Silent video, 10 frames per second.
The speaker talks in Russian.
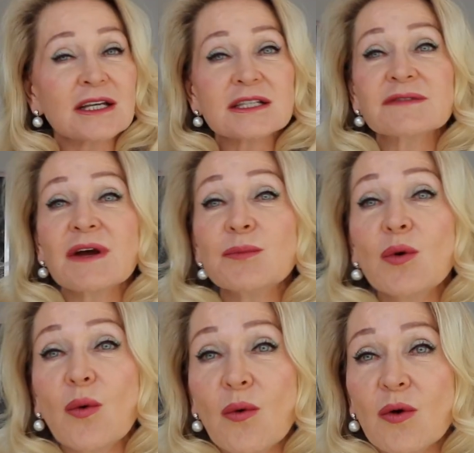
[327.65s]

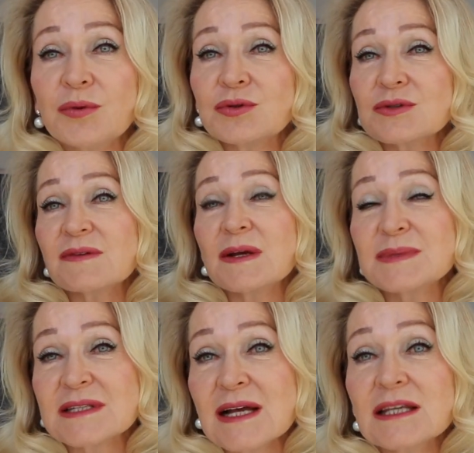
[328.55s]
своему опыту, своим
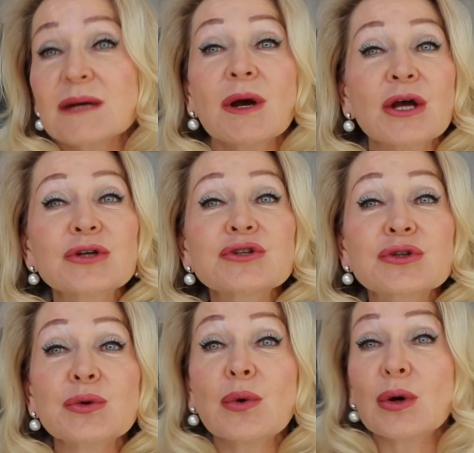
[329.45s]
знаниям,
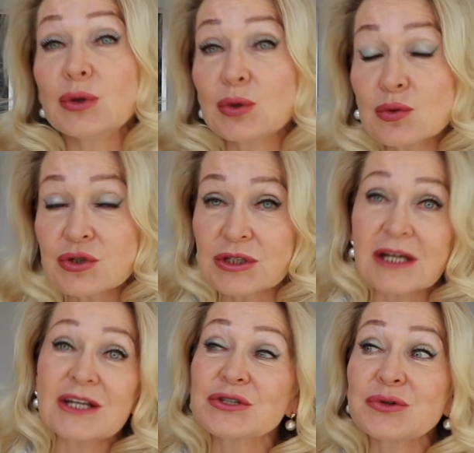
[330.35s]
что нужно
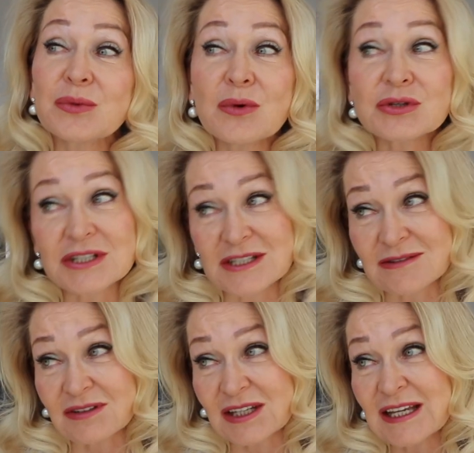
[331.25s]
и что что можете
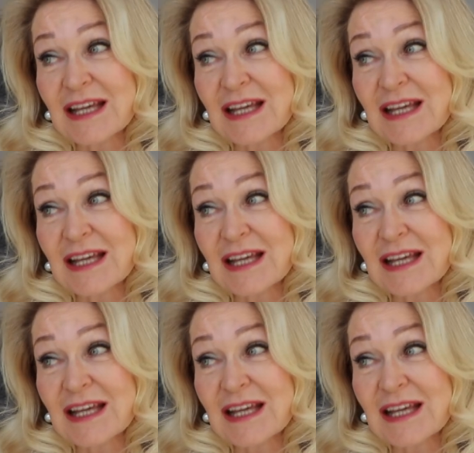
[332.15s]
вы.